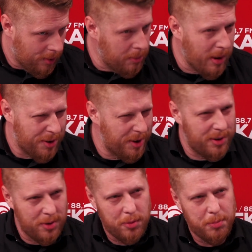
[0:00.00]
oni mhm. bardziej
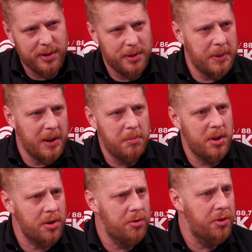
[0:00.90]
chcą, pańskim zdaniem,
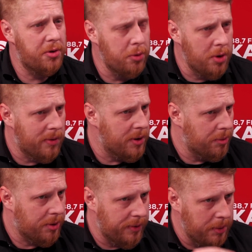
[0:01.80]
mieszkać czy studiować, na
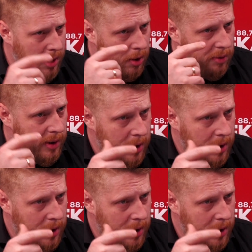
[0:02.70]
przykład w tym Krakowie?